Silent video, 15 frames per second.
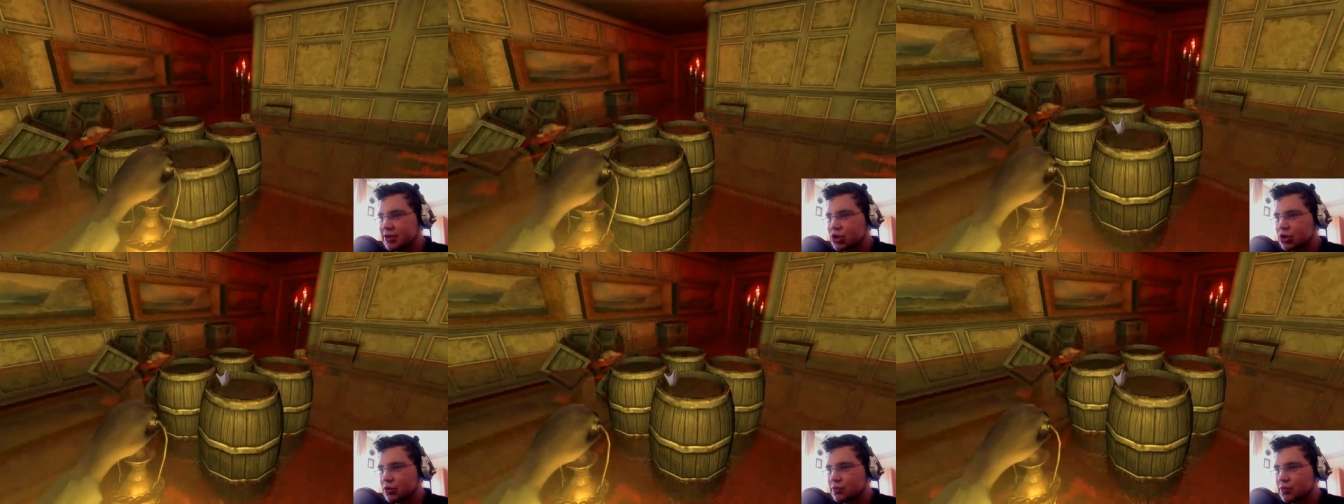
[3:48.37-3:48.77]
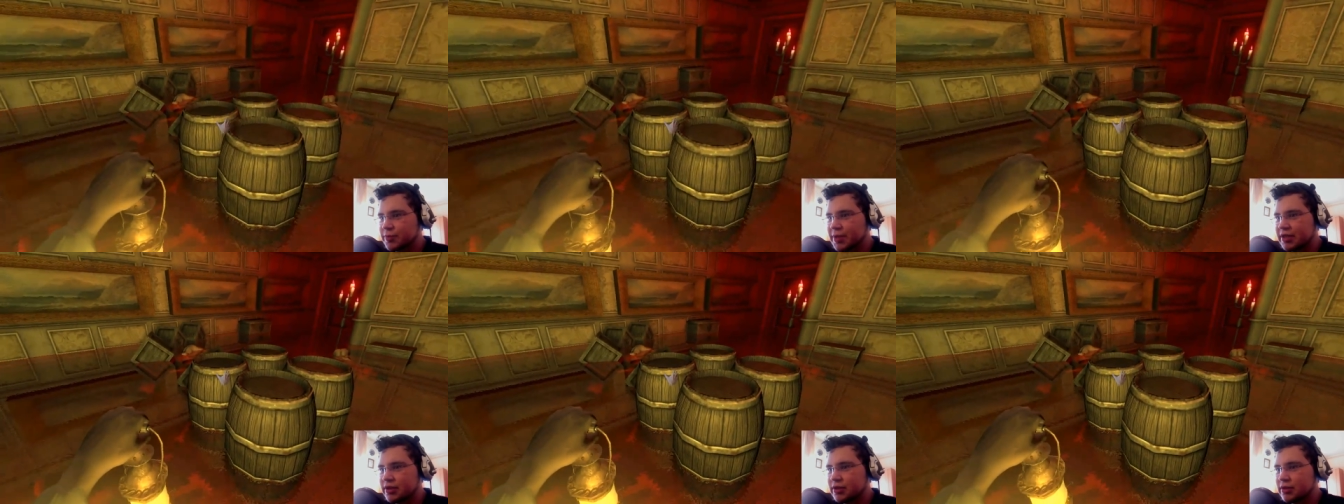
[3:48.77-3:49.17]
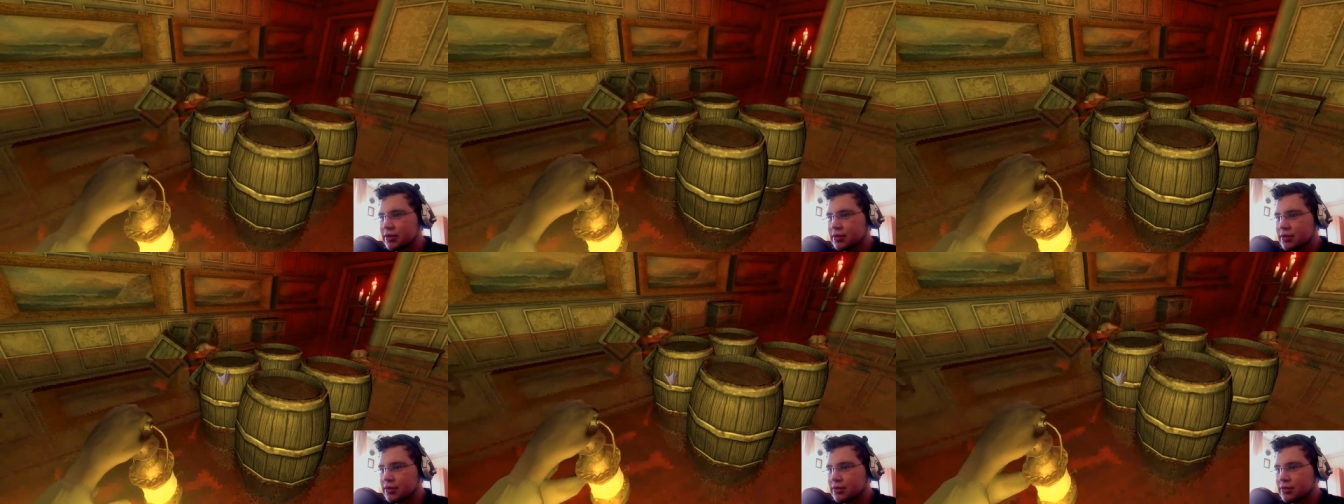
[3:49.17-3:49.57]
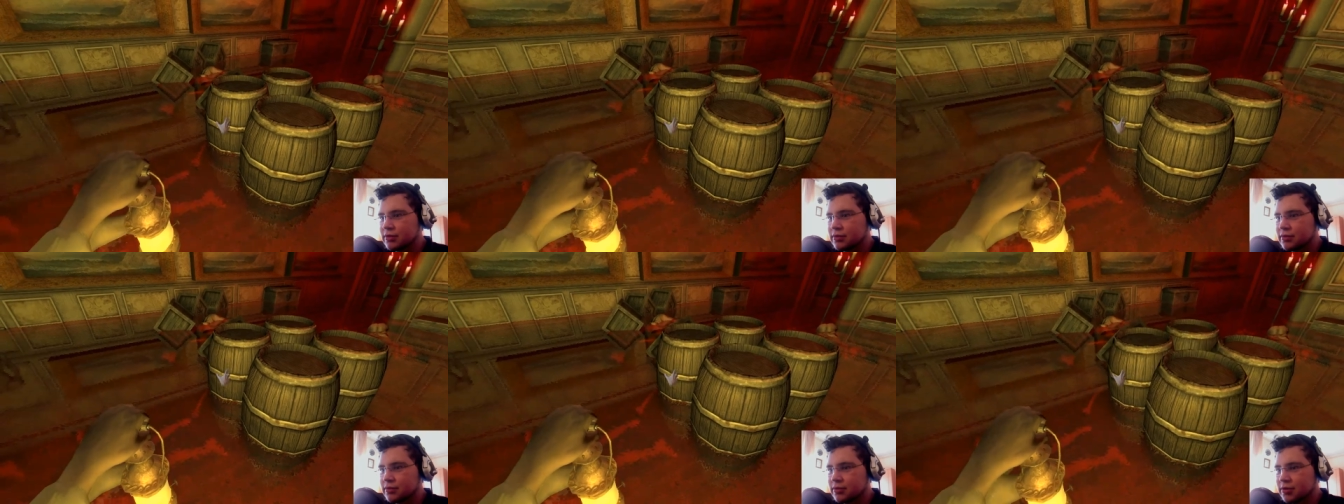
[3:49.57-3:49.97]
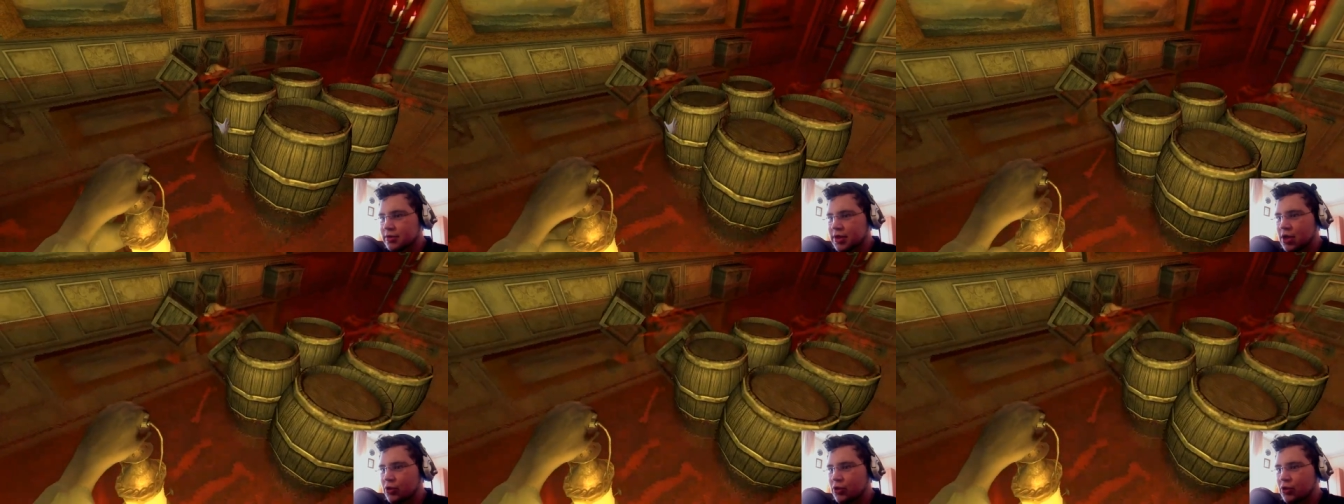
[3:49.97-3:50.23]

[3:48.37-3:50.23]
Schockmomenten. Oh,